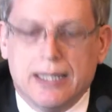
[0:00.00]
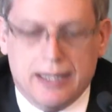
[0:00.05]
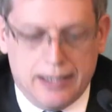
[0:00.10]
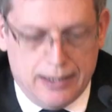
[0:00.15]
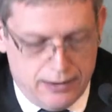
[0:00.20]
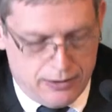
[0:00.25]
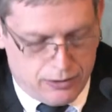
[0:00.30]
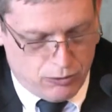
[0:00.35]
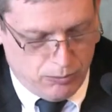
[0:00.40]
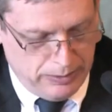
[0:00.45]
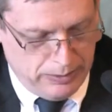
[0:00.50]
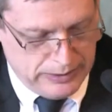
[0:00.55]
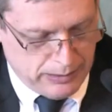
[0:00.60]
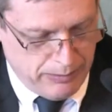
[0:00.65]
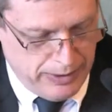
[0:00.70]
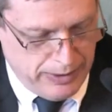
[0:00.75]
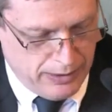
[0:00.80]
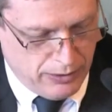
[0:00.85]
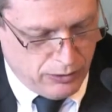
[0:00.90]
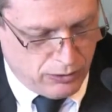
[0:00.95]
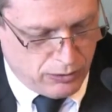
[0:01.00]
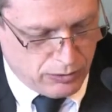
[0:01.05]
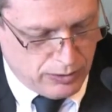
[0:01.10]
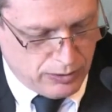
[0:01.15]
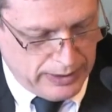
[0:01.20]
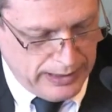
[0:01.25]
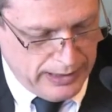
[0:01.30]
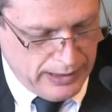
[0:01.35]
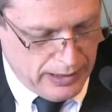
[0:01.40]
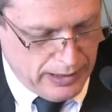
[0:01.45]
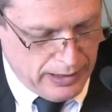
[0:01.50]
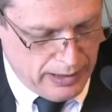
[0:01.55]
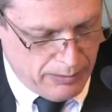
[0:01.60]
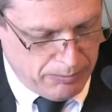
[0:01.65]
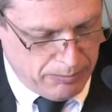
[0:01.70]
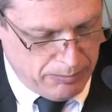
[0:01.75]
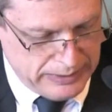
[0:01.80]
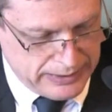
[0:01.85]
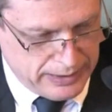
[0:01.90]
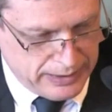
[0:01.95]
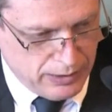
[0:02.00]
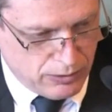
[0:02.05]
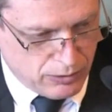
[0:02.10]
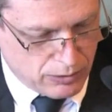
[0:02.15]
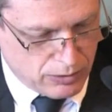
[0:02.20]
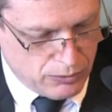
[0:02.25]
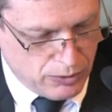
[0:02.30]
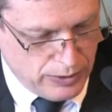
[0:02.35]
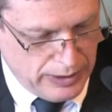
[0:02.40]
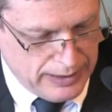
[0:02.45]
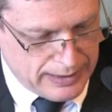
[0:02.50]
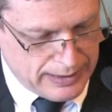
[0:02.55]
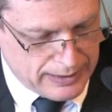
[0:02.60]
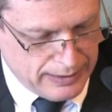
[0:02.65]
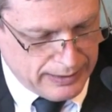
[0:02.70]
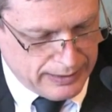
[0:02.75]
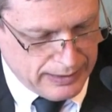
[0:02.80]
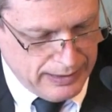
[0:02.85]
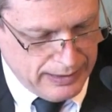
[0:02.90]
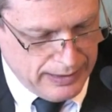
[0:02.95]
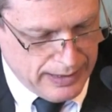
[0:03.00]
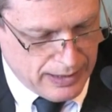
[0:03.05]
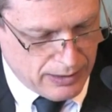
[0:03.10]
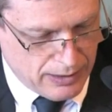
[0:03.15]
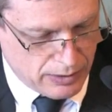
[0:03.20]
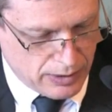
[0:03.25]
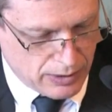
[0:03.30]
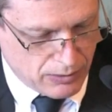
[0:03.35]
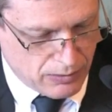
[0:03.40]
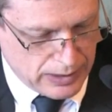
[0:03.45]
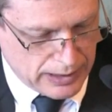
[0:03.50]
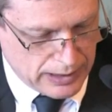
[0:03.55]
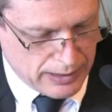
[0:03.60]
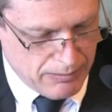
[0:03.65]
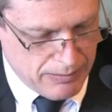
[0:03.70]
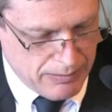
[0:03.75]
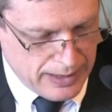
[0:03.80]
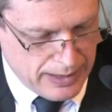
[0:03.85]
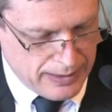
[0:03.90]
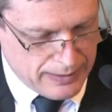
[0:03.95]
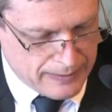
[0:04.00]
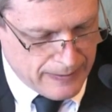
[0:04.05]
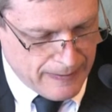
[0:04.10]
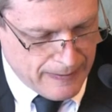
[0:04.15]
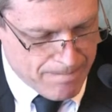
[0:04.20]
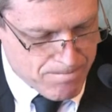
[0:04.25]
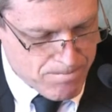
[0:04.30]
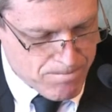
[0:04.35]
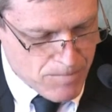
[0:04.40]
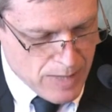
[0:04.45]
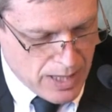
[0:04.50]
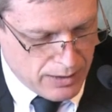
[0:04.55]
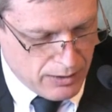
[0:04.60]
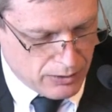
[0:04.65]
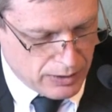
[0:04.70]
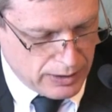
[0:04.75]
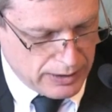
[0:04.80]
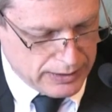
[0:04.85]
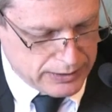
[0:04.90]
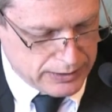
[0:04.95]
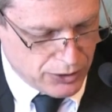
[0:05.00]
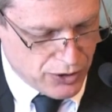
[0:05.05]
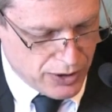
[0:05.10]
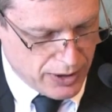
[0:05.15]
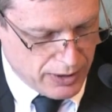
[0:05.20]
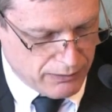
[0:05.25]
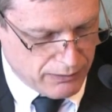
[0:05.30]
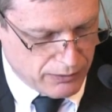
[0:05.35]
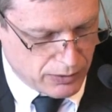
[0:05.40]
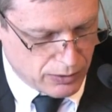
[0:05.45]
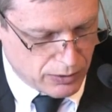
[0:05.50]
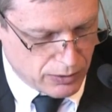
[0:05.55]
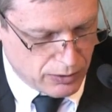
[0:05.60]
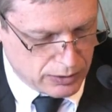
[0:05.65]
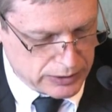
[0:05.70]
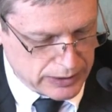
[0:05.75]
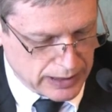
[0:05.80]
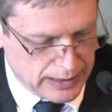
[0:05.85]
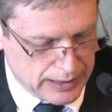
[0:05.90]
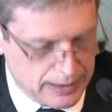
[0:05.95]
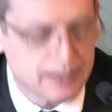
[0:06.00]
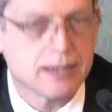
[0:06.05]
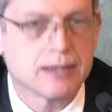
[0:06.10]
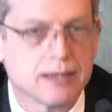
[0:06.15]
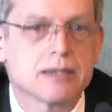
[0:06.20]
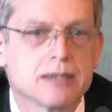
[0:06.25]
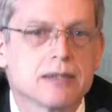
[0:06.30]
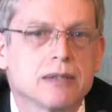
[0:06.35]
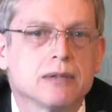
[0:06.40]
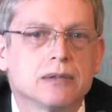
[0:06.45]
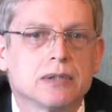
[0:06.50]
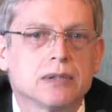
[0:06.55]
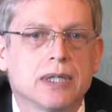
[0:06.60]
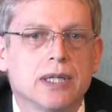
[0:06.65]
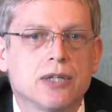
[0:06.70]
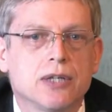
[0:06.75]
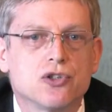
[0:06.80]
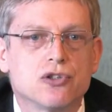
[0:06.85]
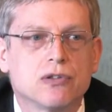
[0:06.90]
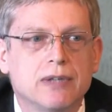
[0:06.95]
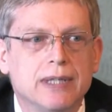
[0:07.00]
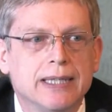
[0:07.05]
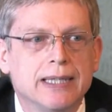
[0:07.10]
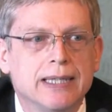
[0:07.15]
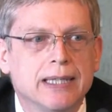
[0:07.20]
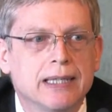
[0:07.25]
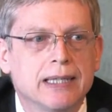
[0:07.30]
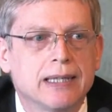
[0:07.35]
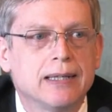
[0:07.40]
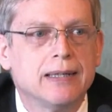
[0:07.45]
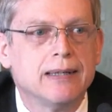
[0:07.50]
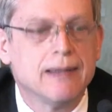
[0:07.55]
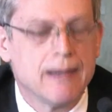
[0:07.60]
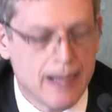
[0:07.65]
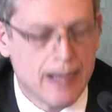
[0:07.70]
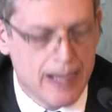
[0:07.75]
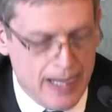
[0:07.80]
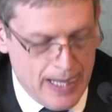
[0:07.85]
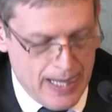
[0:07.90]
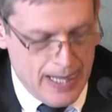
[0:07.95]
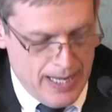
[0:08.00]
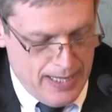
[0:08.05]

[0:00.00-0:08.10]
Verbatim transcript: e il superamento del Partito Comunista Italiano, da qualche mese io ne dirigevo l'organizzazione giovanile.